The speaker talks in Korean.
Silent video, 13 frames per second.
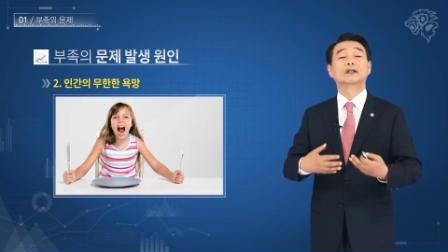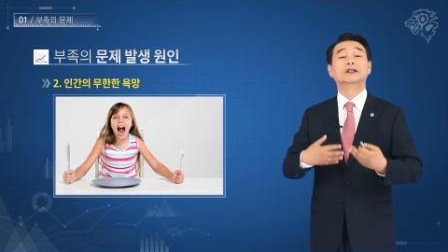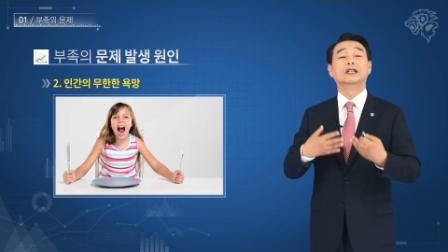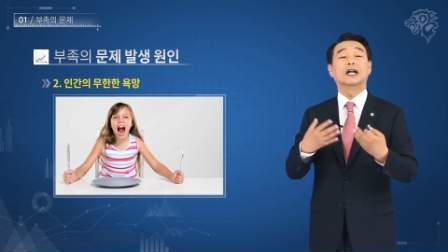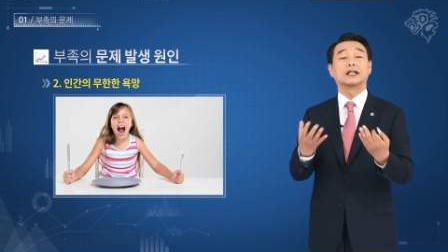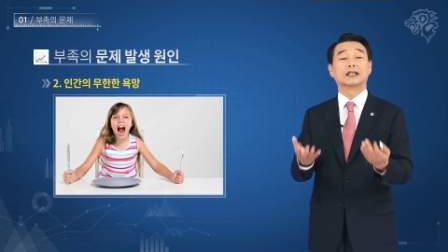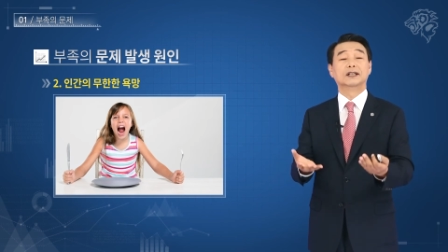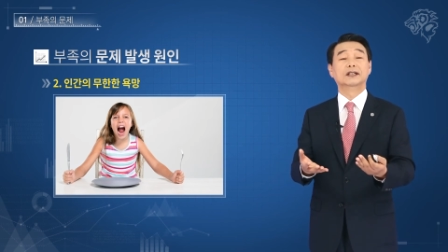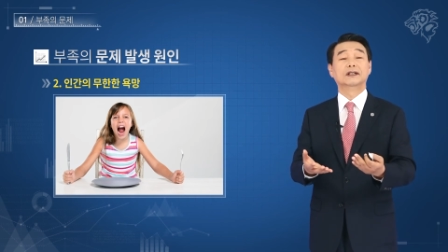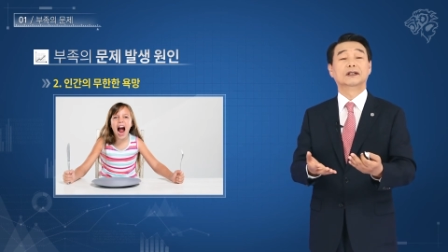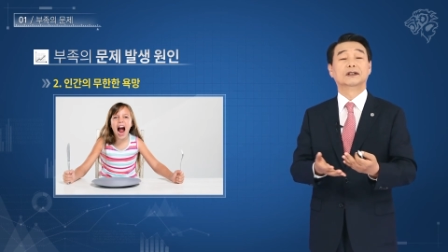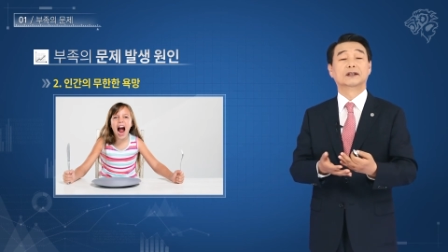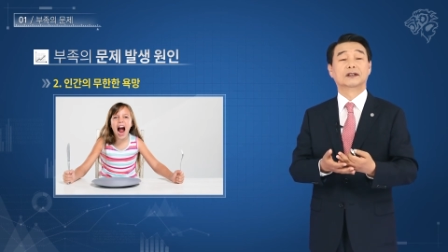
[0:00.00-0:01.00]
그
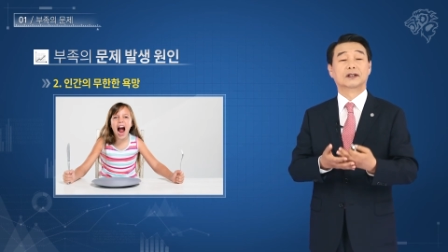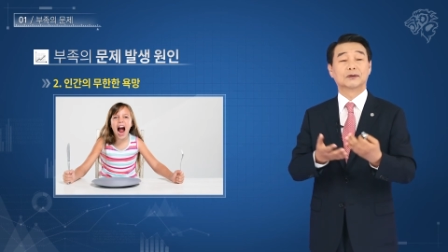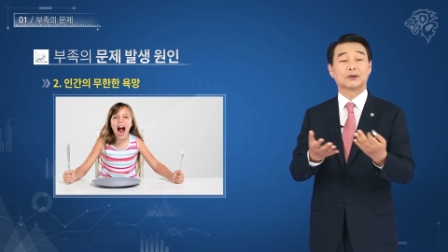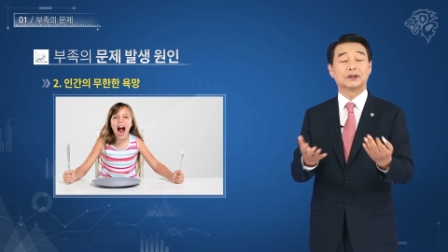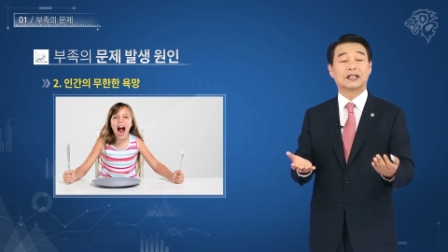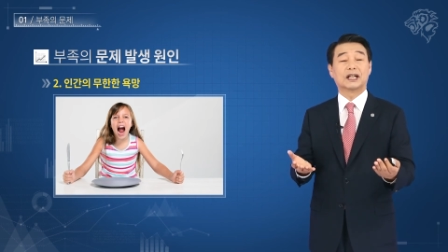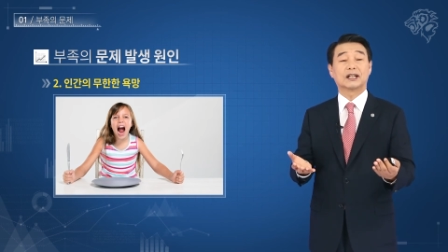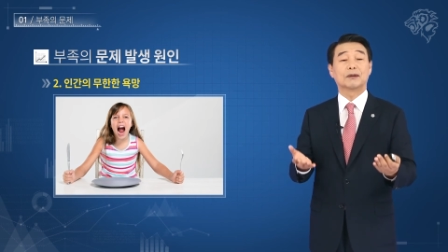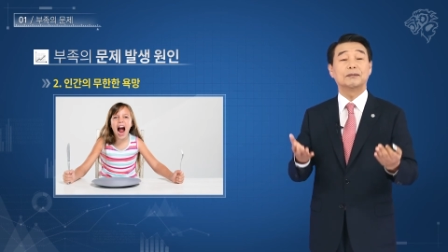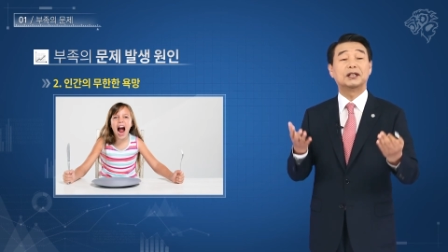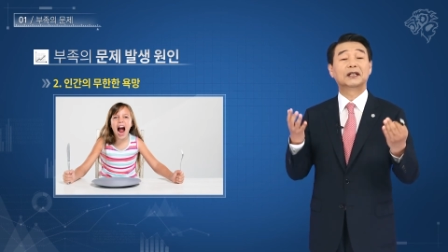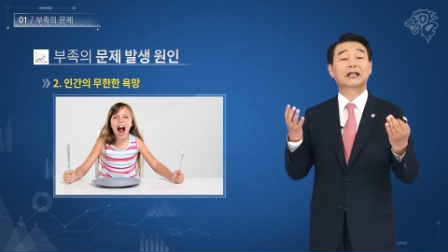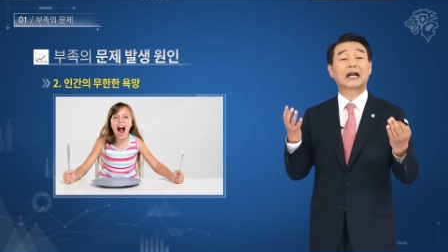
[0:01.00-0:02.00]
이야기는 역으로
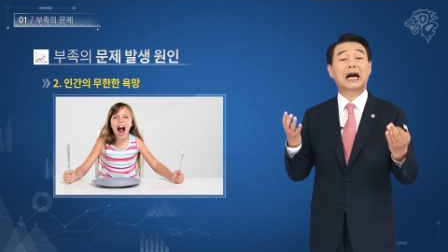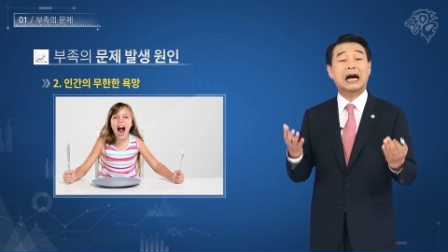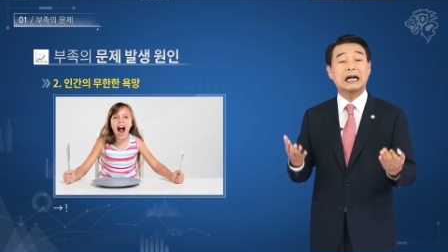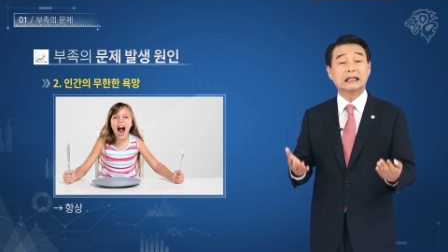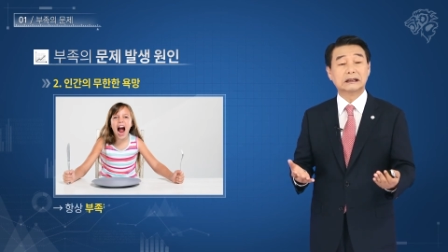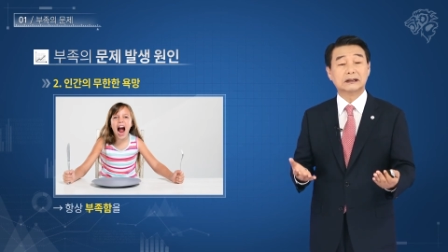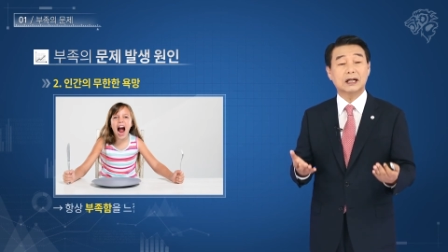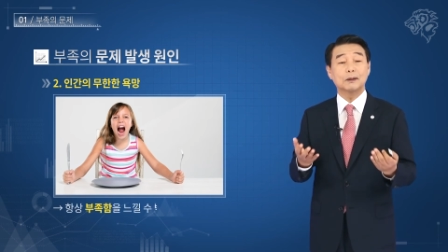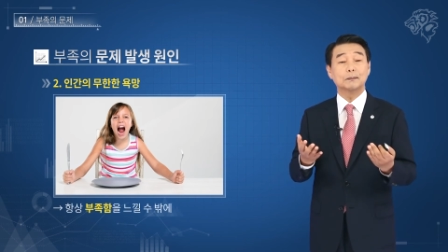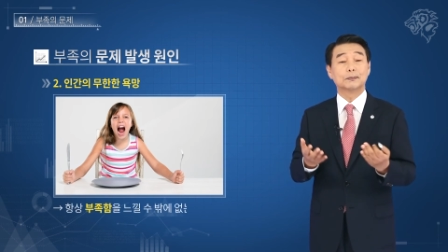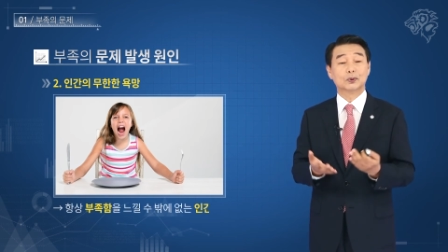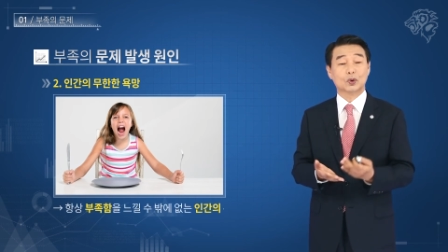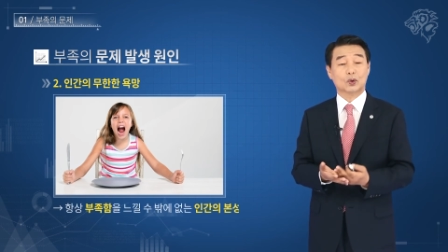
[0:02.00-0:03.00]
이야기하면
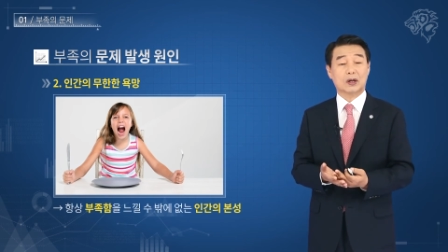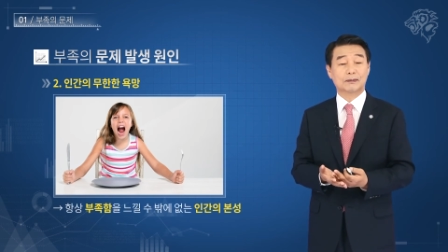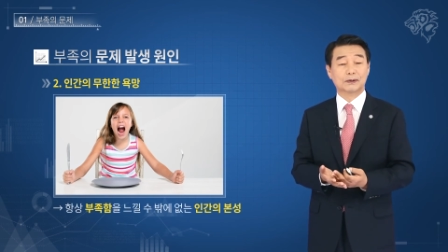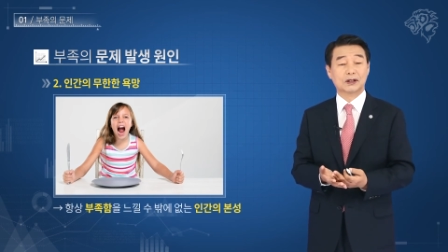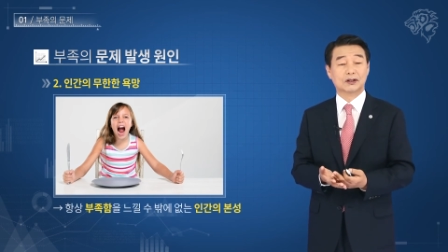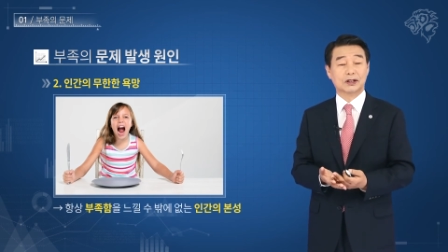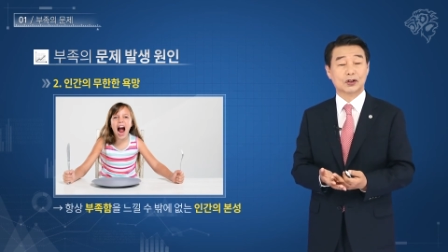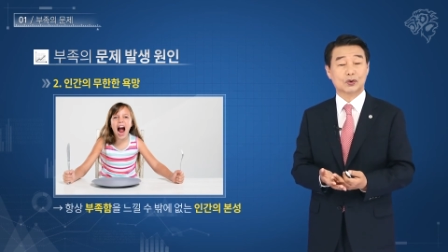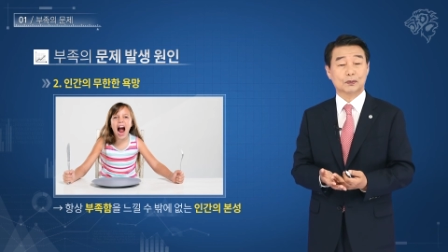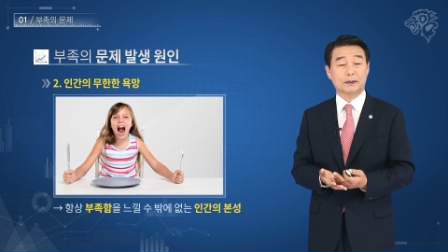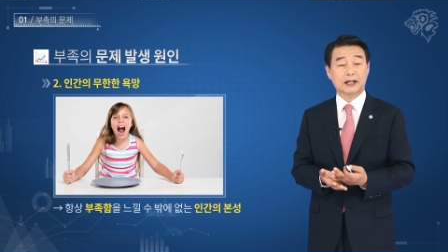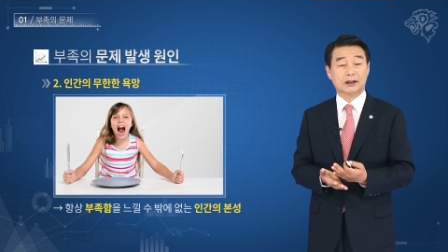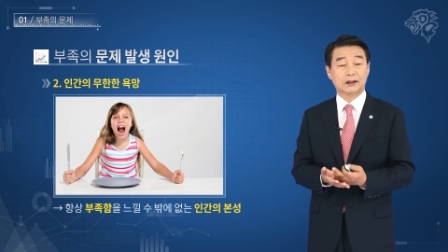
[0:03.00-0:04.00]
항상 부족함을 느낄
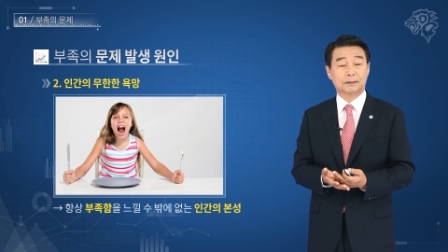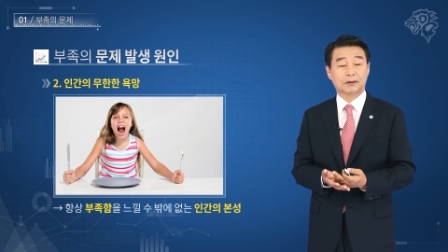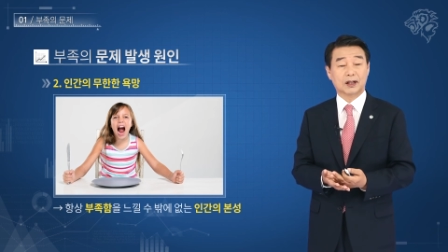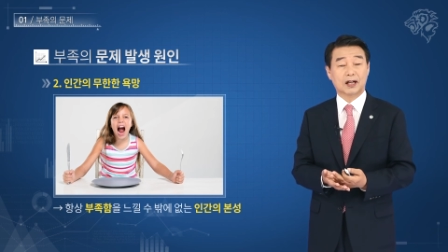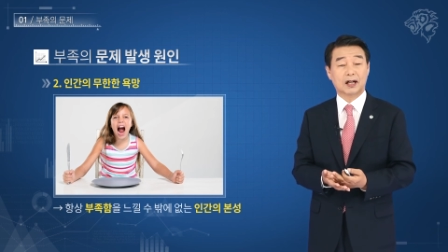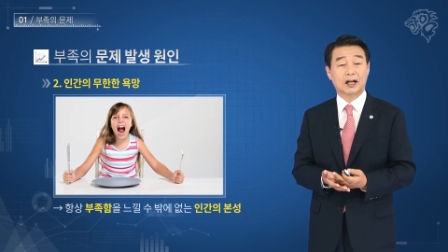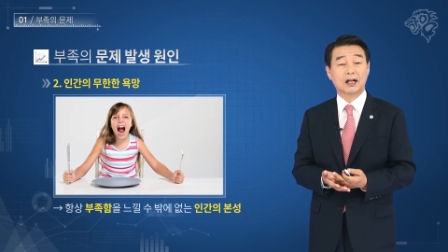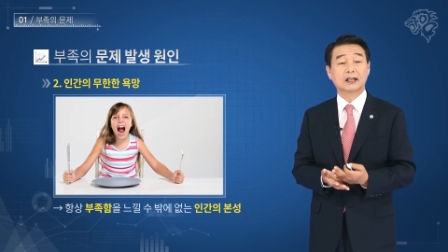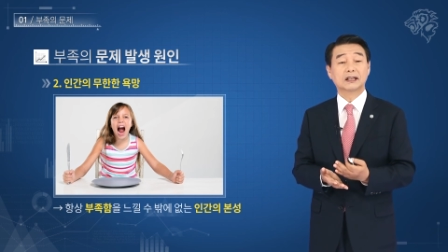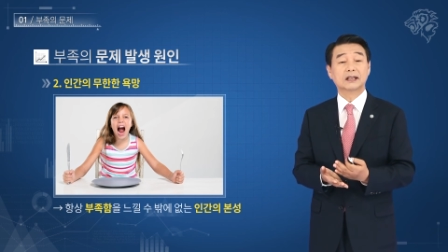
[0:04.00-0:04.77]
수밖에 없다.